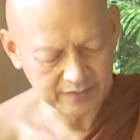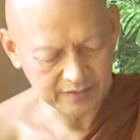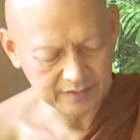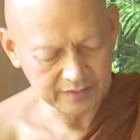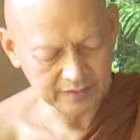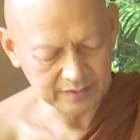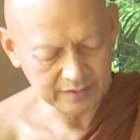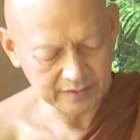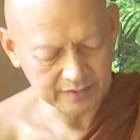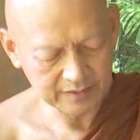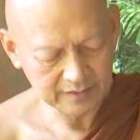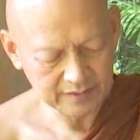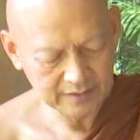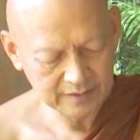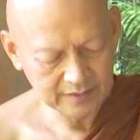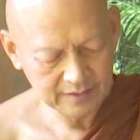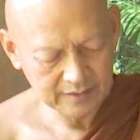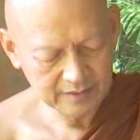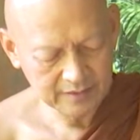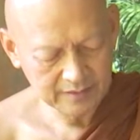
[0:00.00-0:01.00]

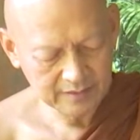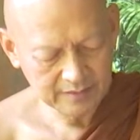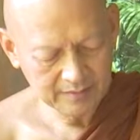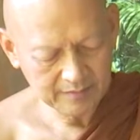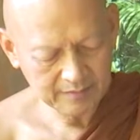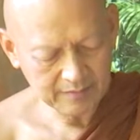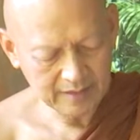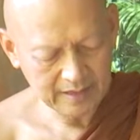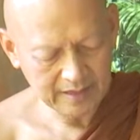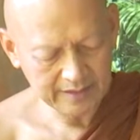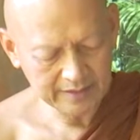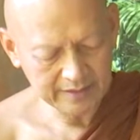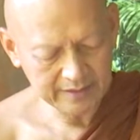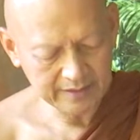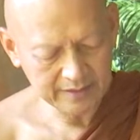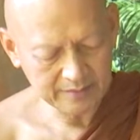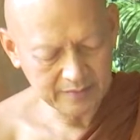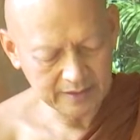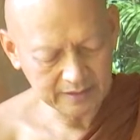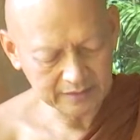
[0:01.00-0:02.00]
1. ม้าดี
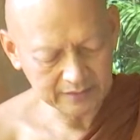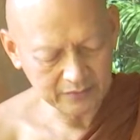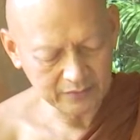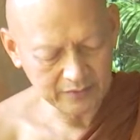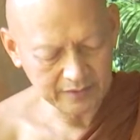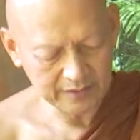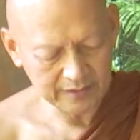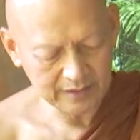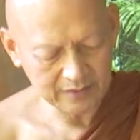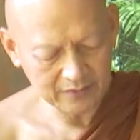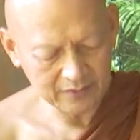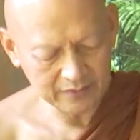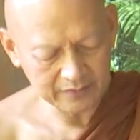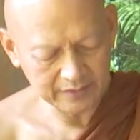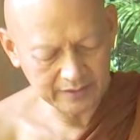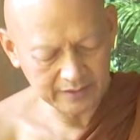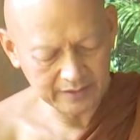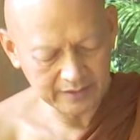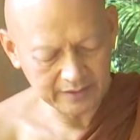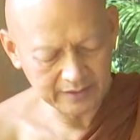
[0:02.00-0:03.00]
บางตัวในโลกนี้